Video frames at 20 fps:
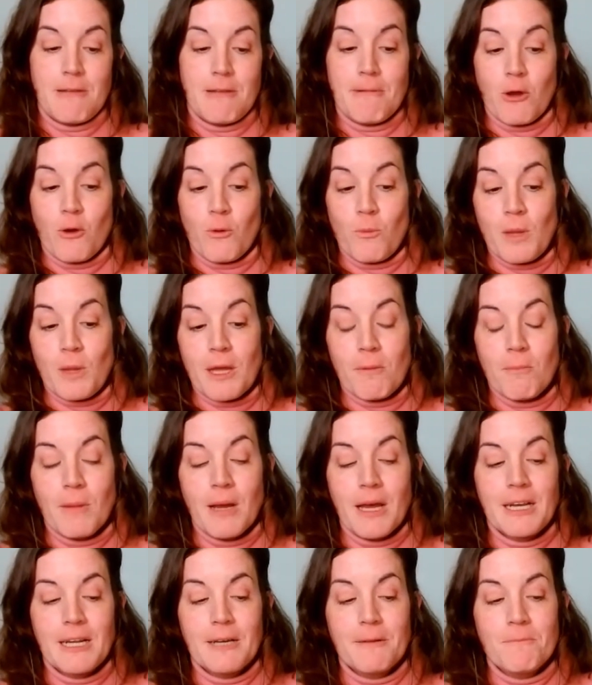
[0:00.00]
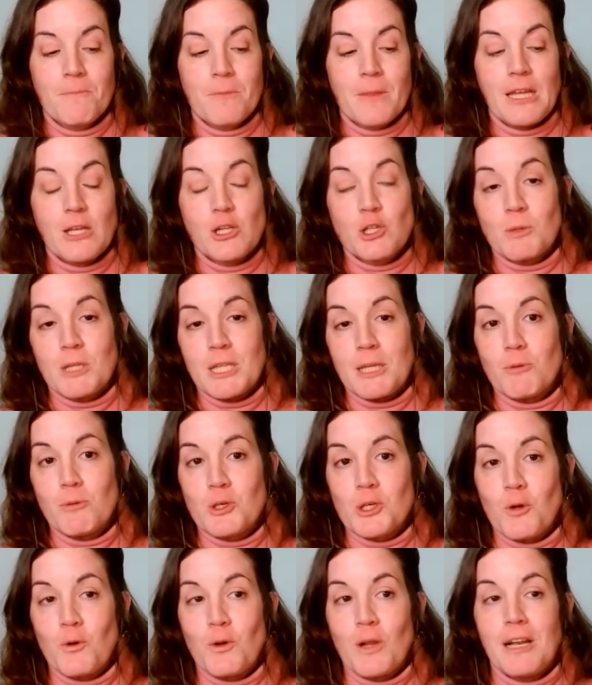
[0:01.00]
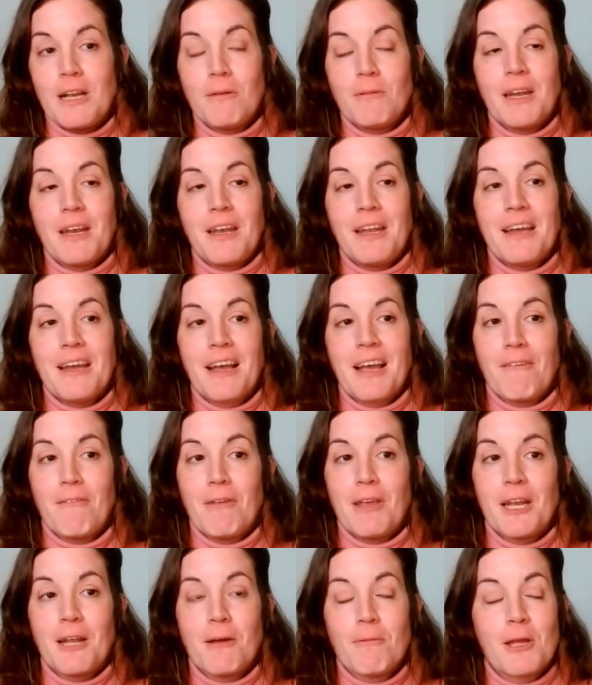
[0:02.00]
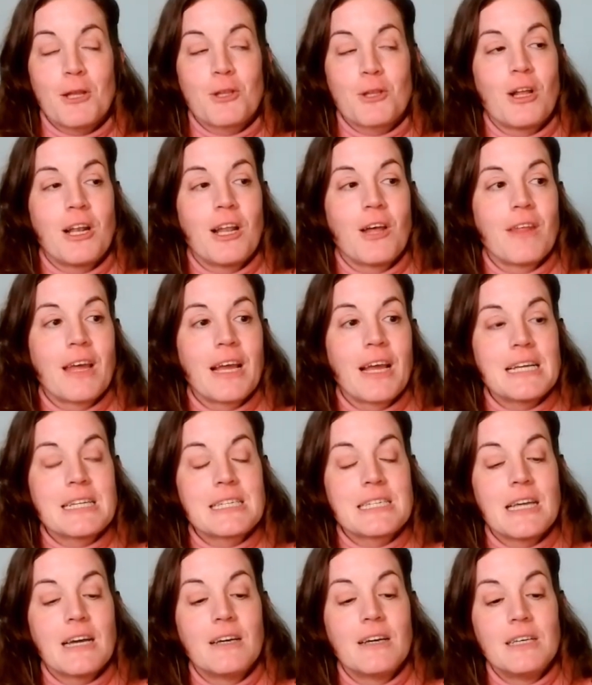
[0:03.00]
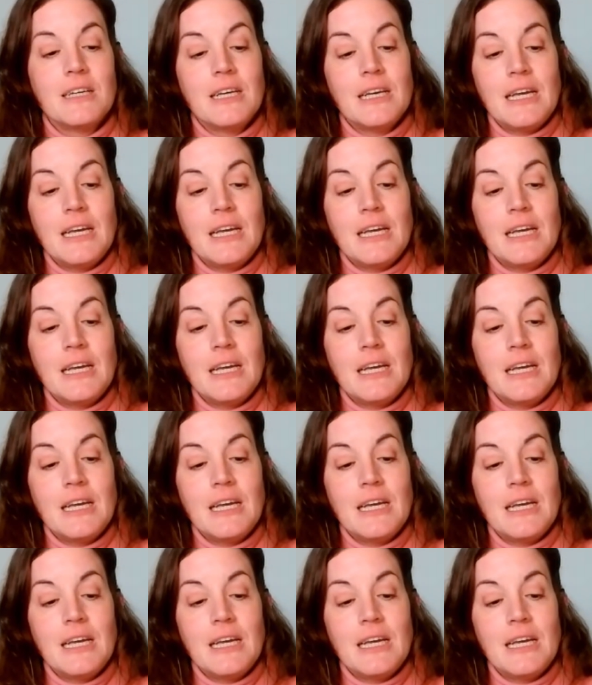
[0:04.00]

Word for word: iba con mi hermana y nos metimos en una librería que habían abierto al lado de casa.